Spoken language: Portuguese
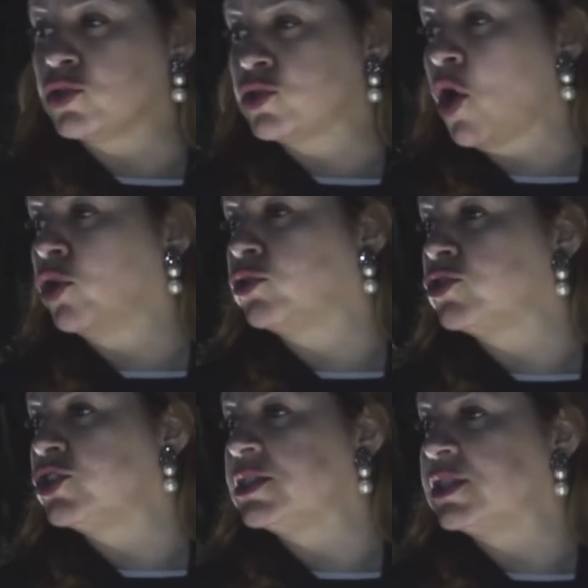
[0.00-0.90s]
os
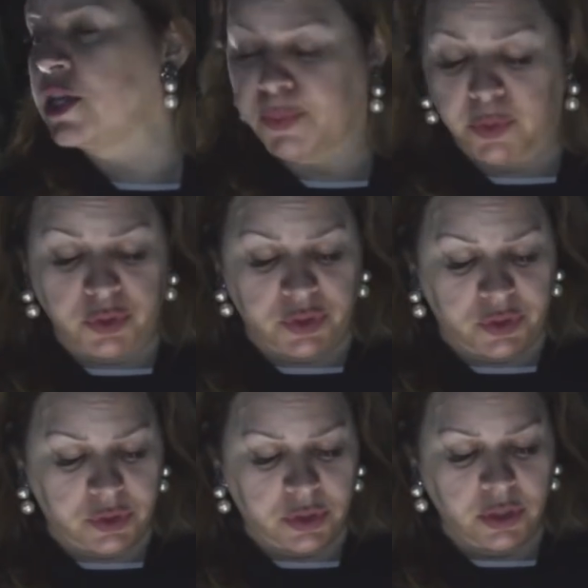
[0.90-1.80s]
outros
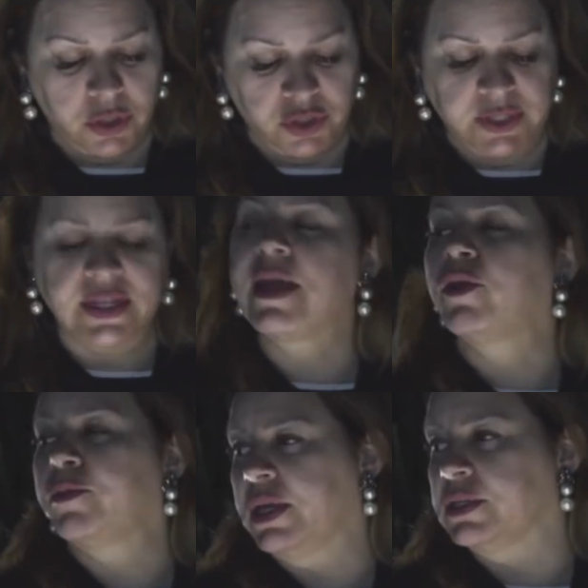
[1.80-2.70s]
discípulos
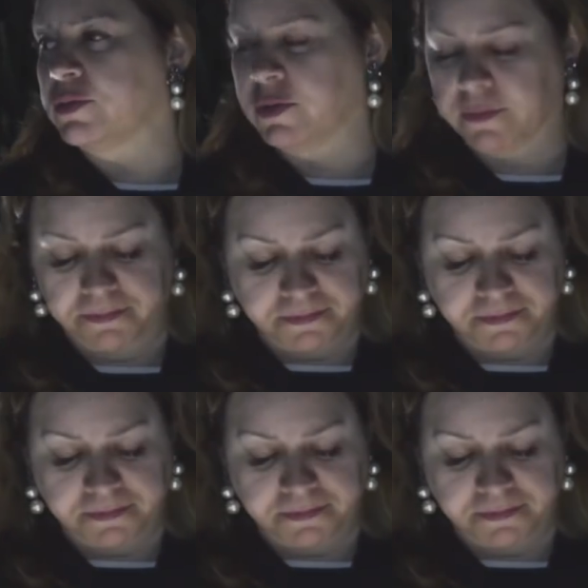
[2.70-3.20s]
disseram o mesmo.